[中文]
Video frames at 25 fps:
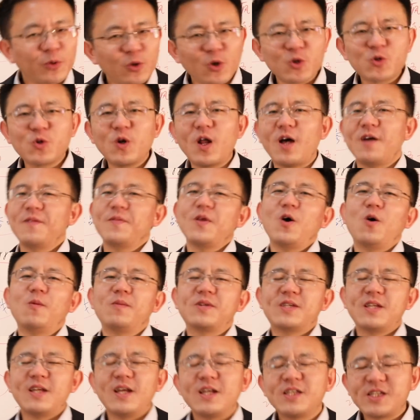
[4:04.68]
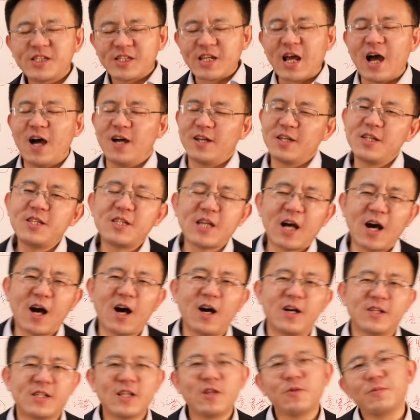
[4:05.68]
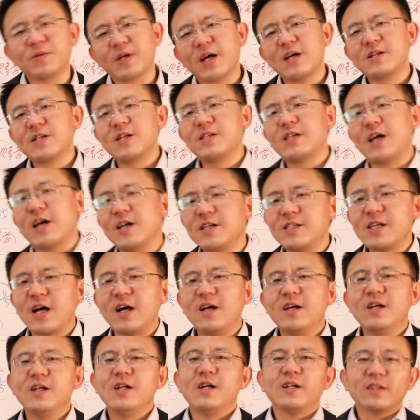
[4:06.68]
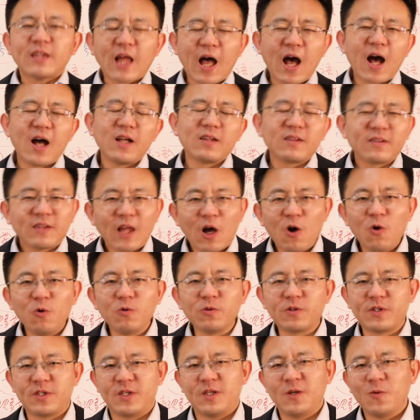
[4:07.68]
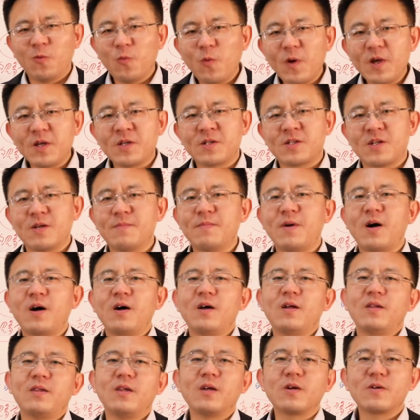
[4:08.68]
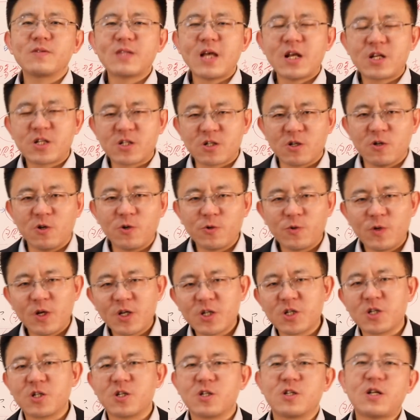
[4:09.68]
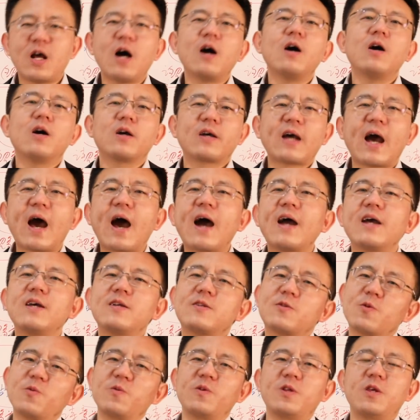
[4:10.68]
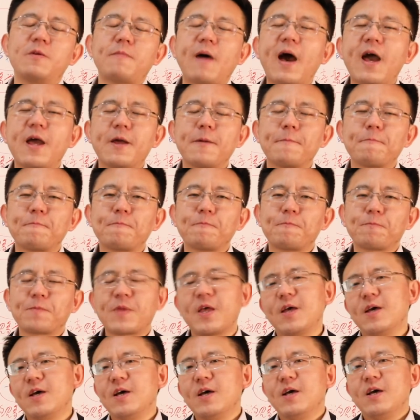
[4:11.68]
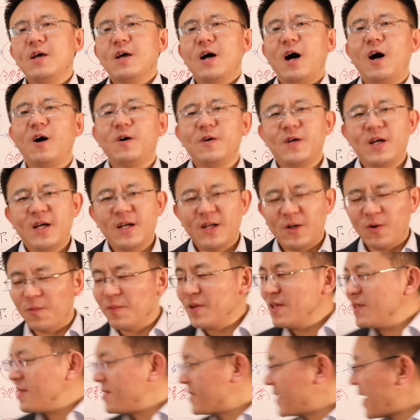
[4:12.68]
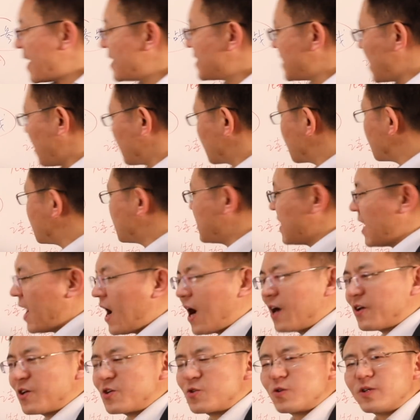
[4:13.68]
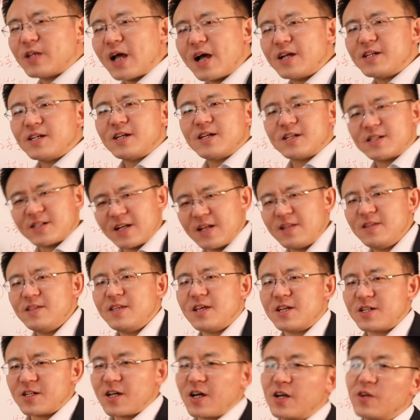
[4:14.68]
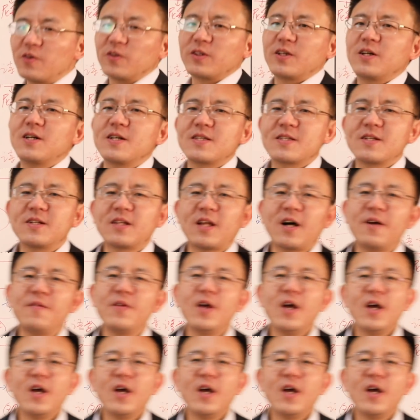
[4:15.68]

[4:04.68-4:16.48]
不多说了。我们现在讲一讲哈，现在我们就开始讲一讲他到底为什么能够在哲学史上开宗立派。好，我们在讲之前啊，就说他这个人也是很有特色的。